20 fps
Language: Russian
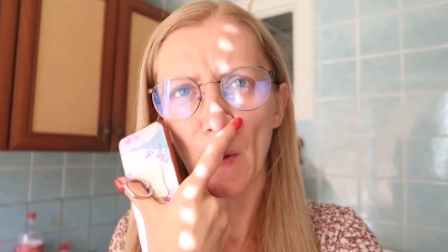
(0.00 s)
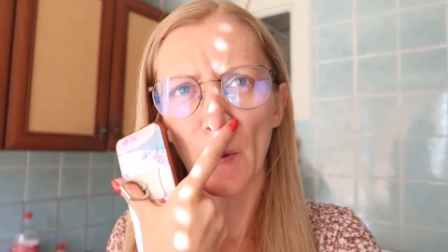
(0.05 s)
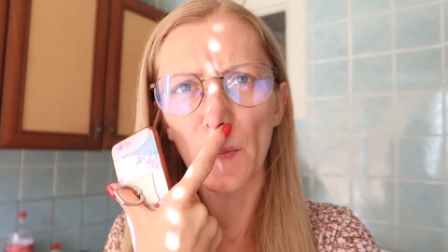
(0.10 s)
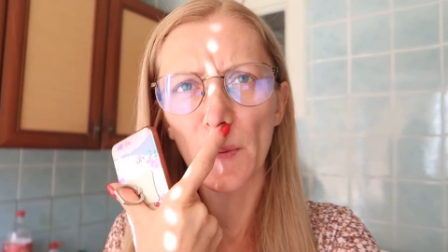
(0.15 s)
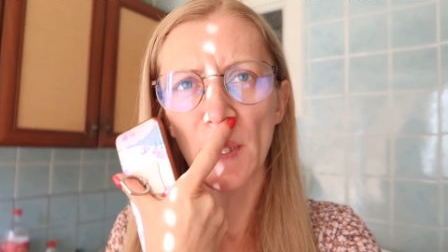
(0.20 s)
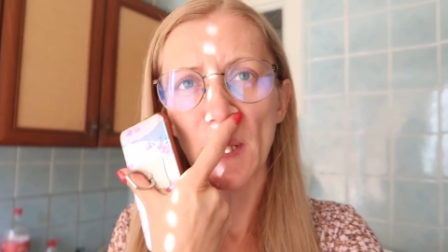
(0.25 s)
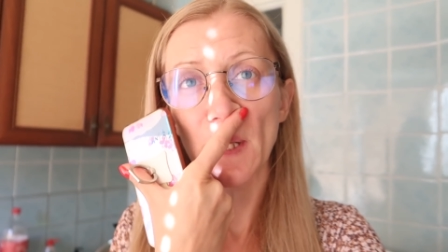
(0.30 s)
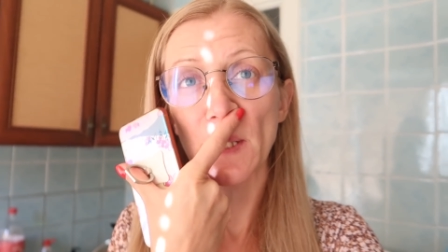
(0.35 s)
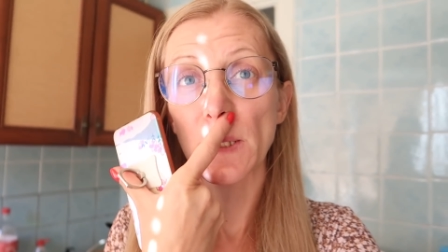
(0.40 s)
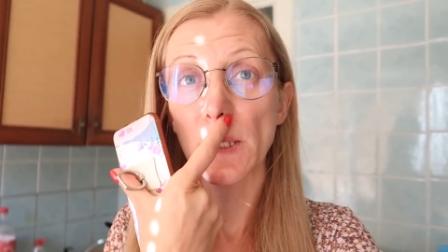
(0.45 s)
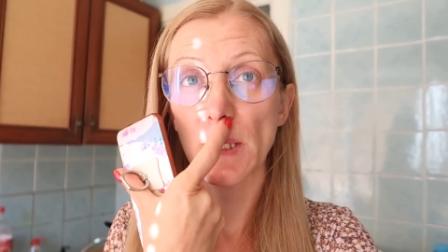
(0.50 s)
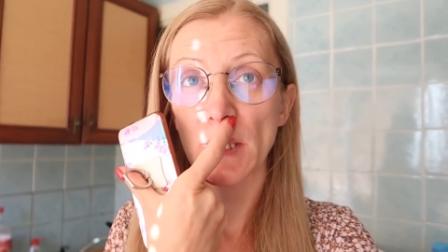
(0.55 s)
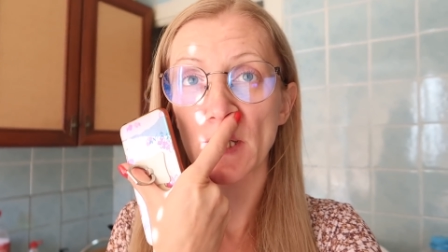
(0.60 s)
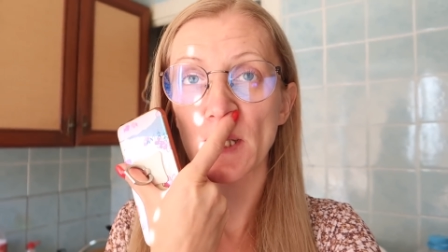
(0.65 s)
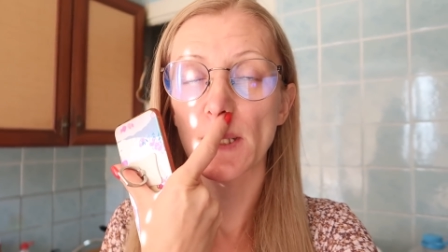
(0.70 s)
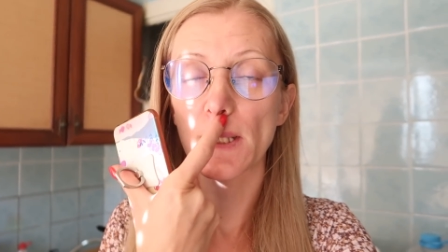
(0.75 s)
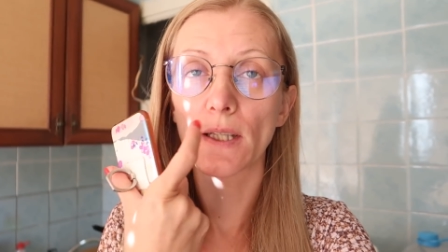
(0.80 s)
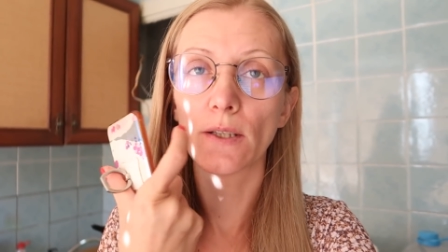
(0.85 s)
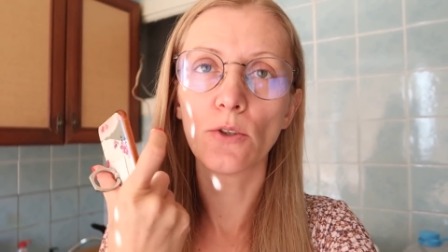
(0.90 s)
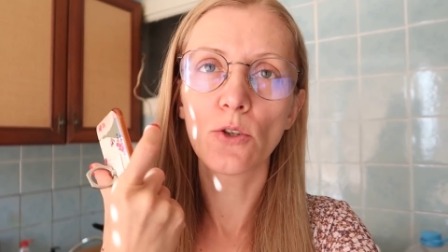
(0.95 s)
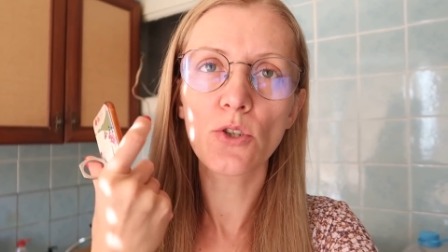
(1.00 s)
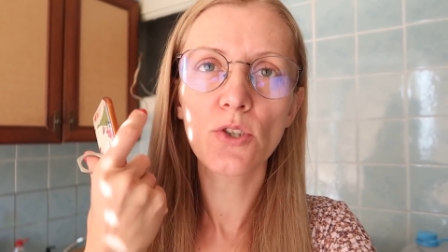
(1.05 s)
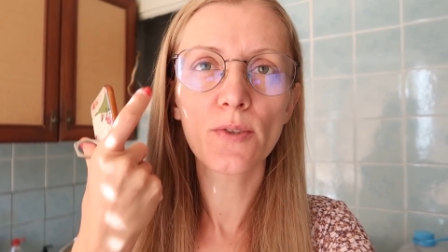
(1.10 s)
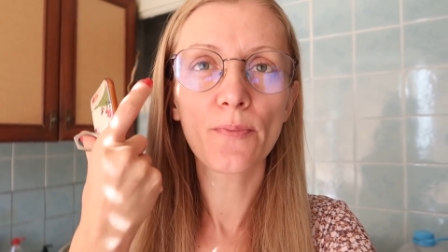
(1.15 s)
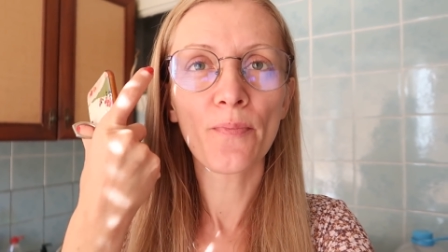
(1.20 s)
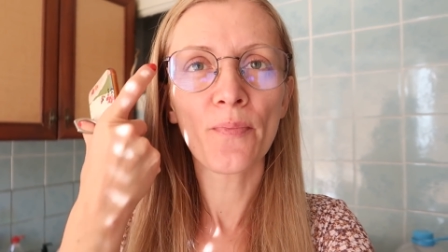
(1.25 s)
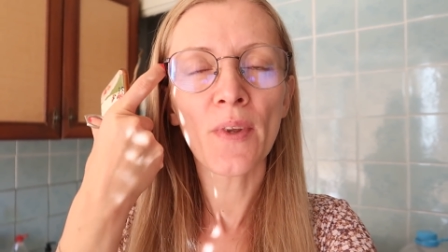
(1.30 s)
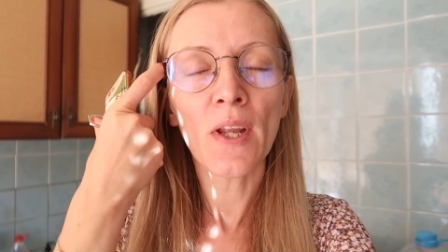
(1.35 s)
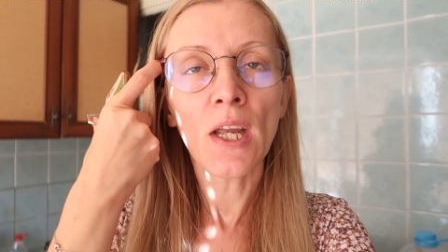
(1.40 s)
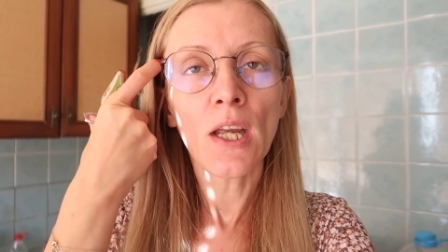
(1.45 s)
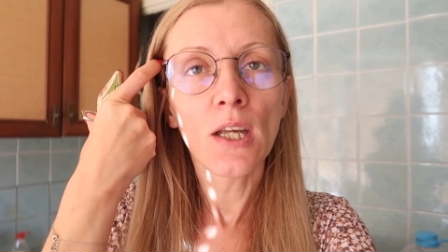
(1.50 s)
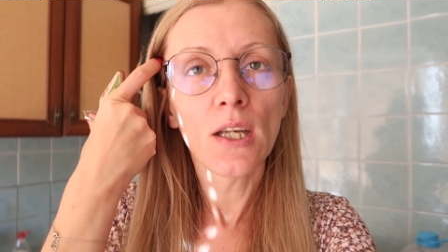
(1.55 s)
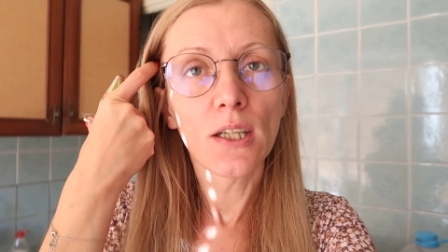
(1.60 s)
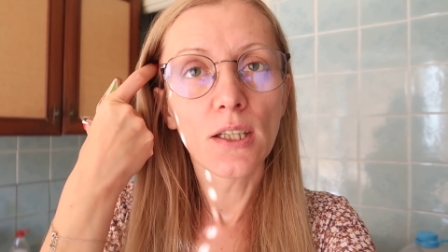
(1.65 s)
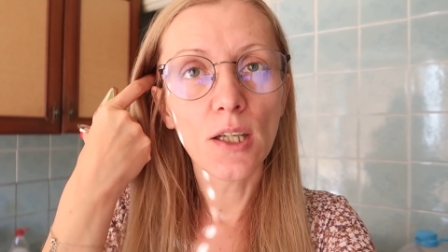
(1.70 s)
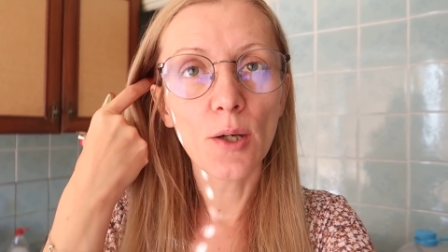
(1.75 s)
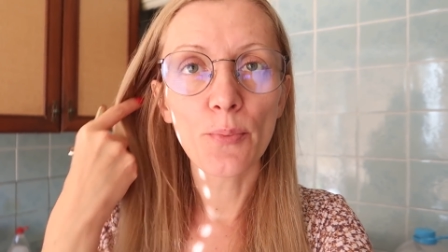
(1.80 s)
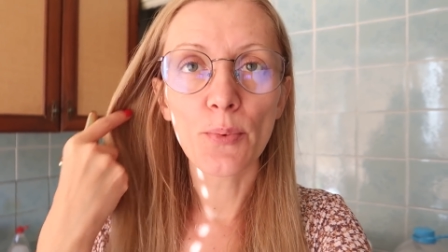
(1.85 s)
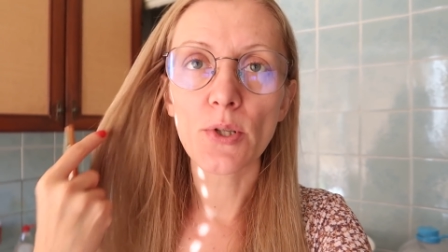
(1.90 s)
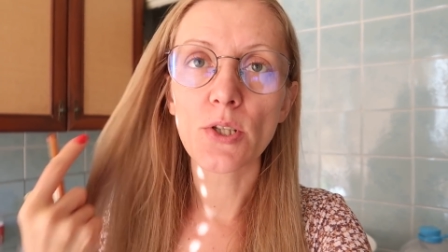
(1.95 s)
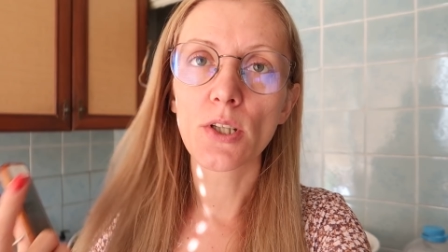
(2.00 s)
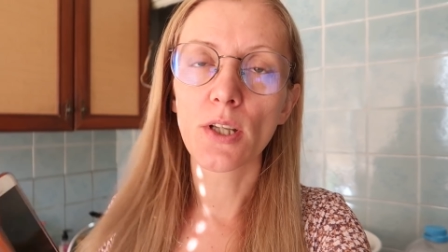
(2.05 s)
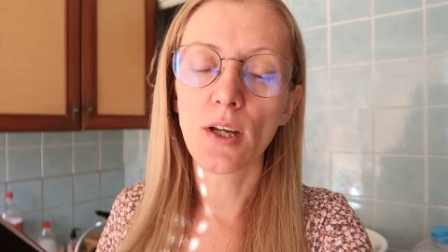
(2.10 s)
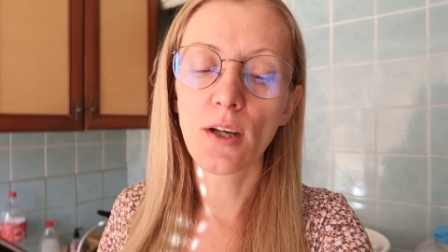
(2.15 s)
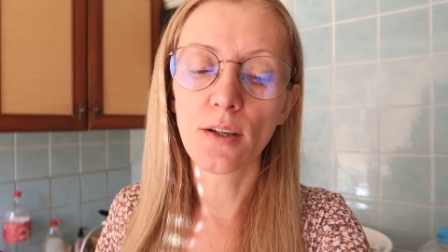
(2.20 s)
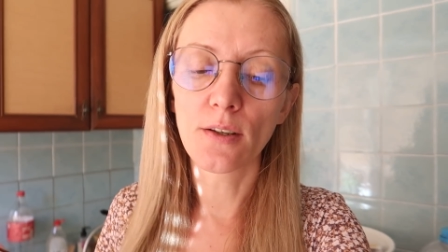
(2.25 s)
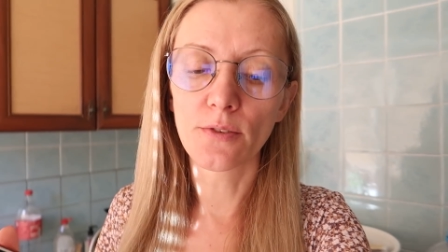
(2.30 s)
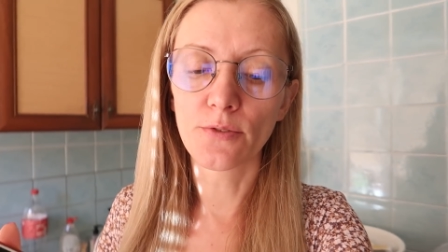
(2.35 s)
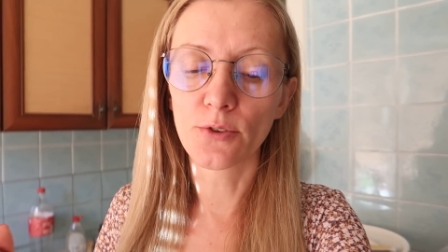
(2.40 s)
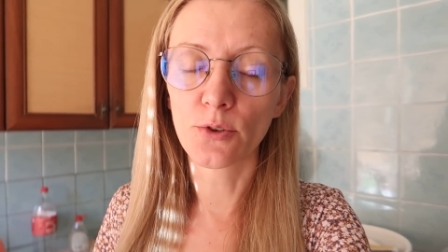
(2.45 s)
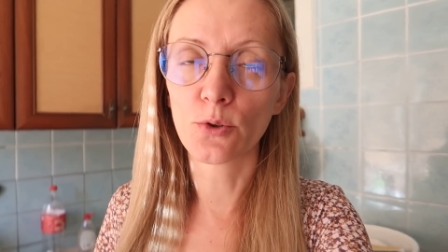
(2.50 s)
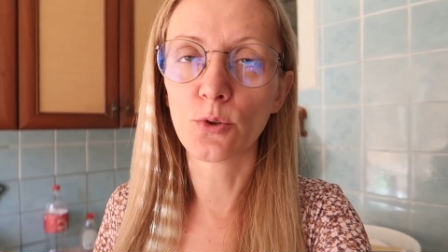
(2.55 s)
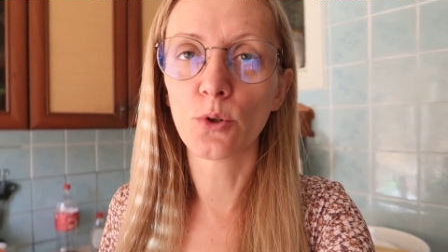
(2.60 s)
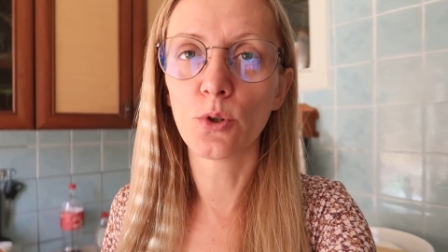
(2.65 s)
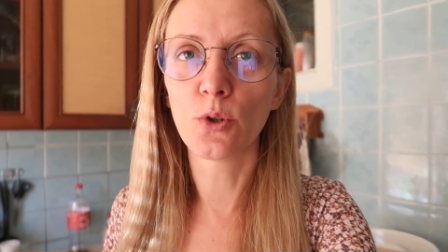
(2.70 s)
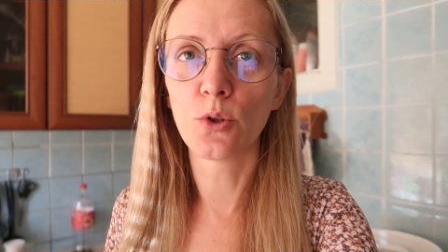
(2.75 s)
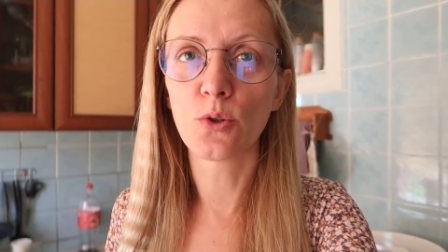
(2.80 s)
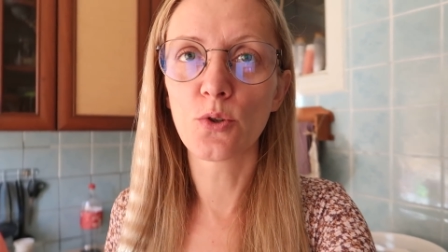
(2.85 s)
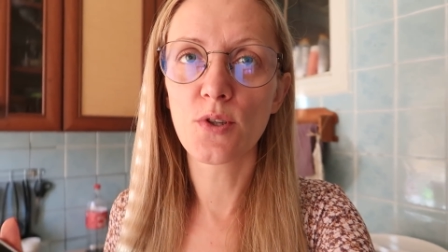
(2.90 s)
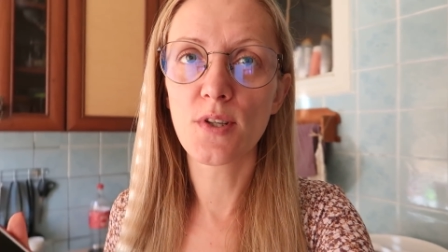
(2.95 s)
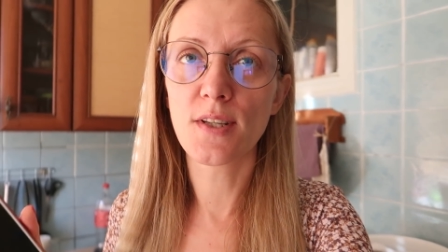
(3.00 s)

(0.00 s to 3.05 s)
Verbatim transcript: У меня чешется нос, и я пошла выгулю